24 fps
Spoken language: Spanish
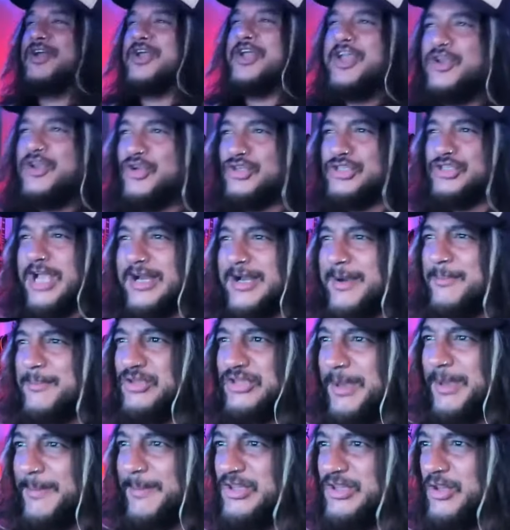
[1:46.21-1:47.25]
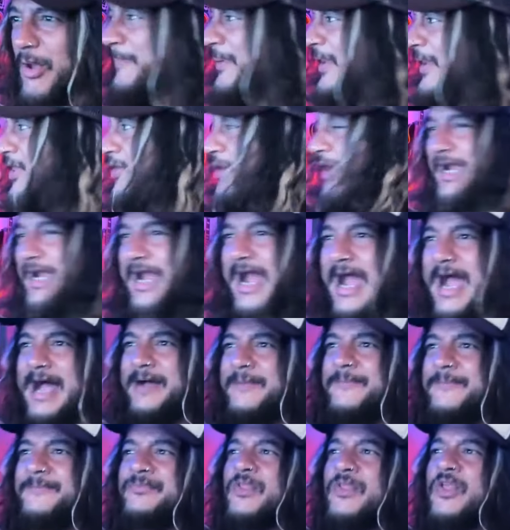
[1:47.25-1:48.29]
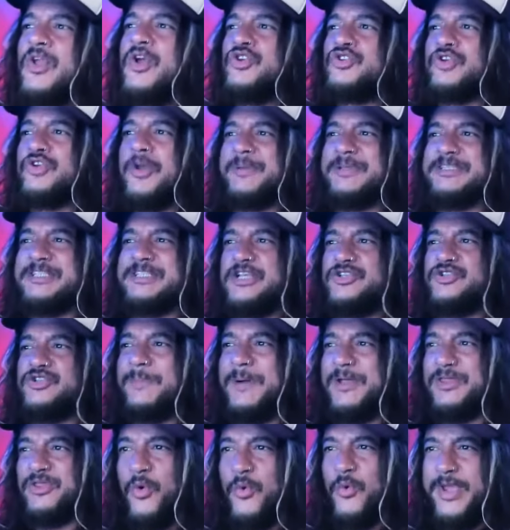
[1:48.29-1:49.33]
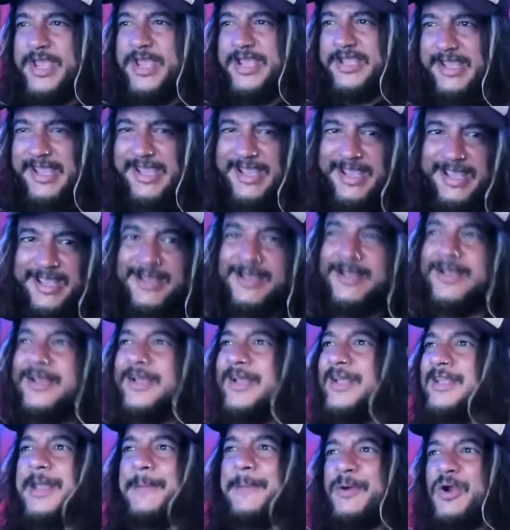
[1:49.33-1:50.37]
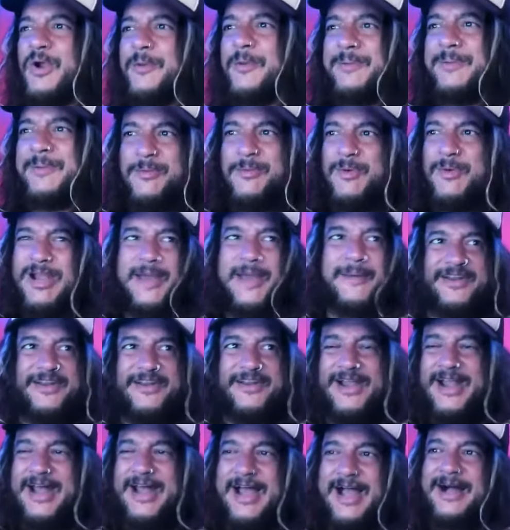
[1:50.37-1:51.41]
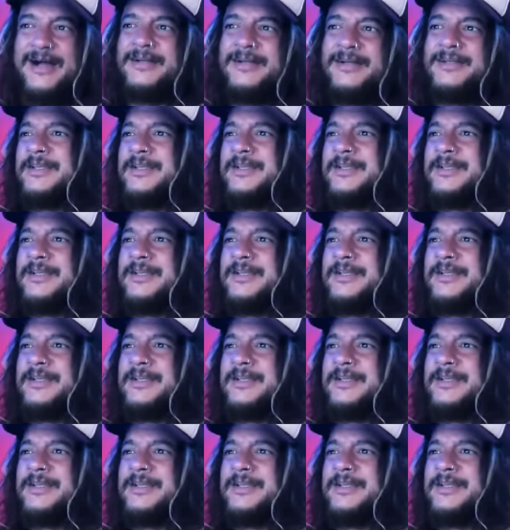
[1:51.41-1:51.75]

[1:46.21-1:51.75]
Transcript: Nos agarramos tremendo pido acá. Yo empecé chupando whisky, después nos pasamos la birra,